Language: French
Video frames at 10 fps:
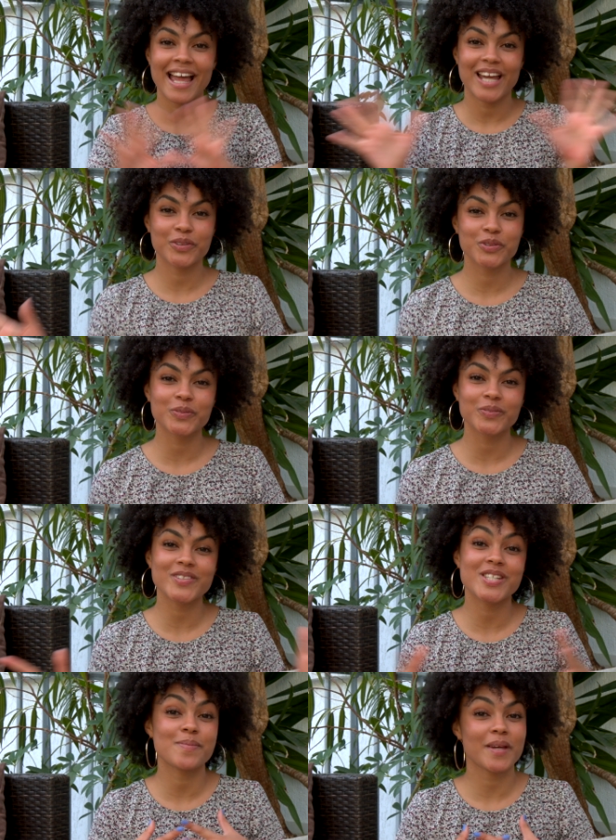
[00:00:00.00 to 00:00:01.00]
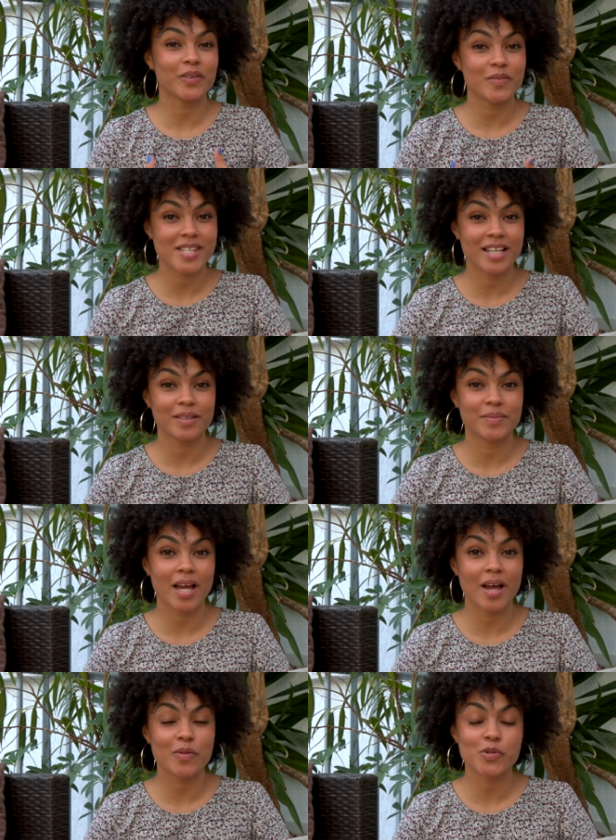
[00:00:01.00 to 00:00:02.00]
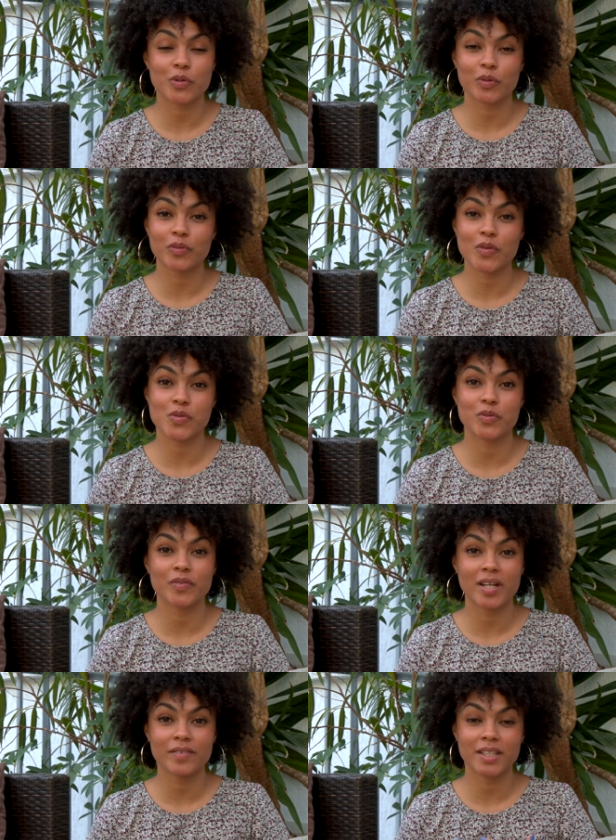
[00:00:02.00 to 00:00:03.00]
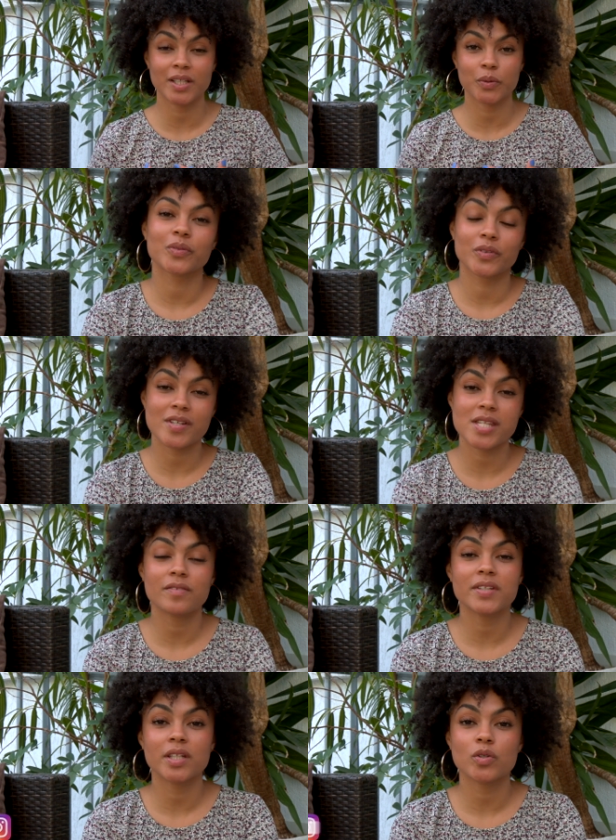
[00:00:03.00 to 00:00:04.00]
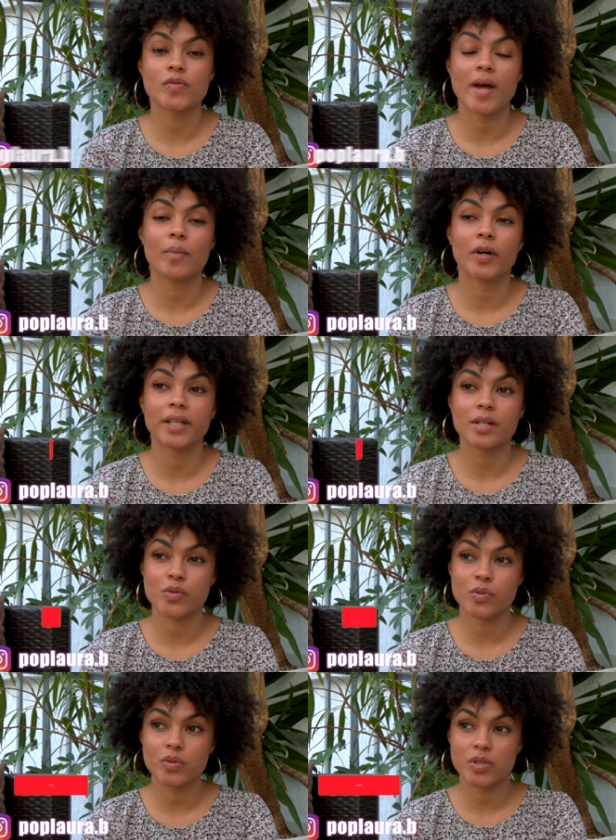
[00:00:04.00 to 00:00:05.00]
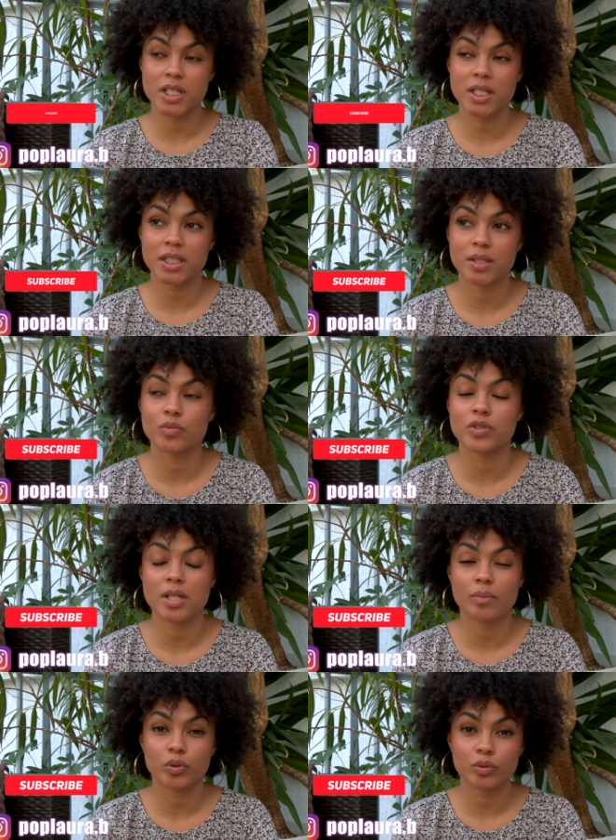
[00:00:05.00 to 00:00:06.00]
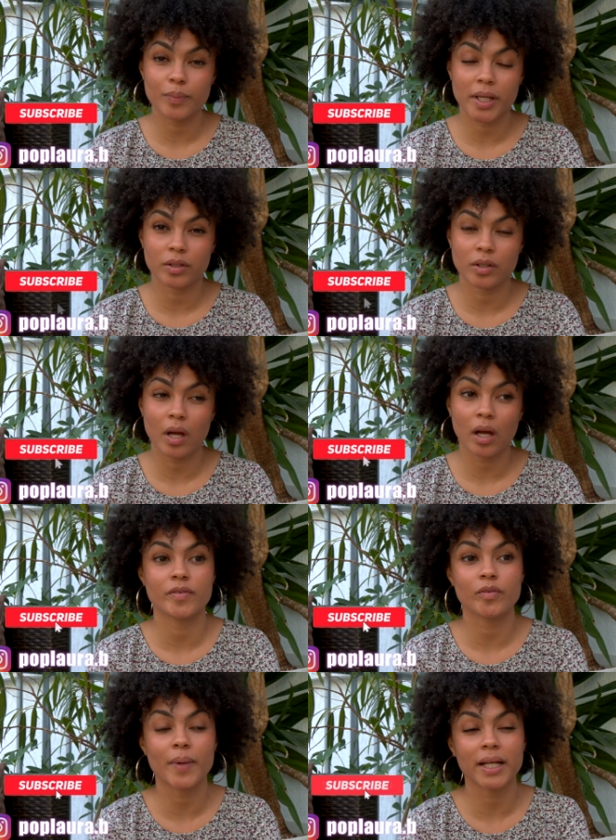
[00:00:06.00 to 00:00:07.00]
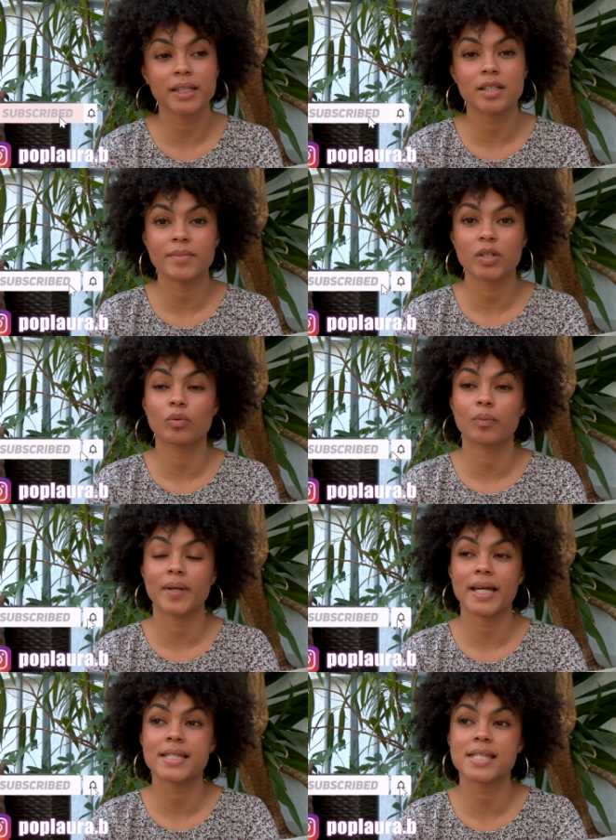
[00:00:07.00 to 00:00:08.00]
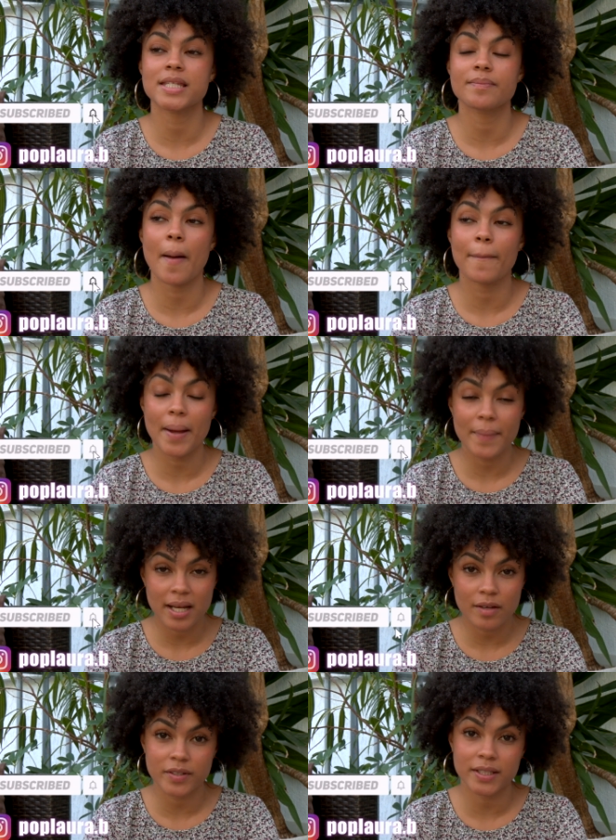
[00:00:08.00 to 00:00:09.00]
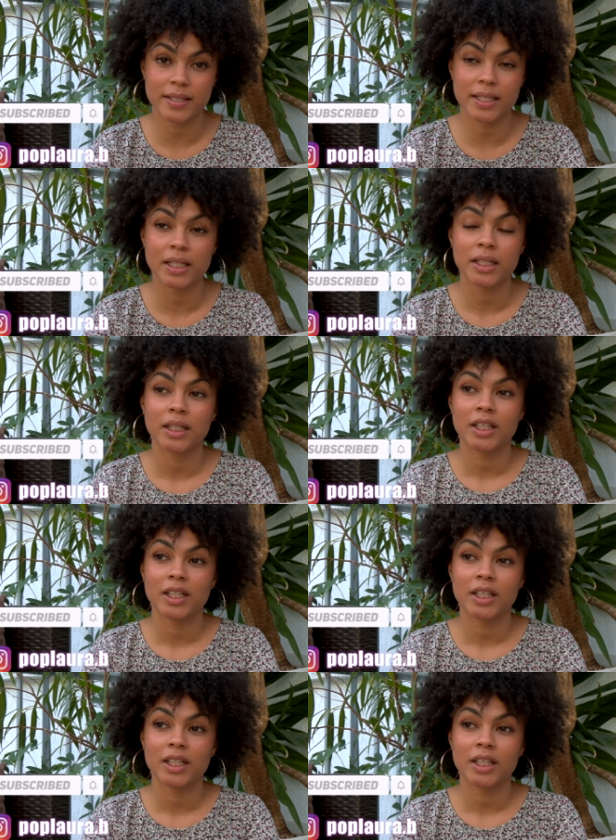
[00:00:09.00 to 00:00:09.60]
Hello tout le monde, j'espère que vous allez bien. On se retrouve dans une nouvelle vidéo. Donc dans cette vidéo, je vais aborder un sujet qui me tient beaucoup à cœur. Je vais vous parler d'un de mes complexes qui m'a pas mal affecté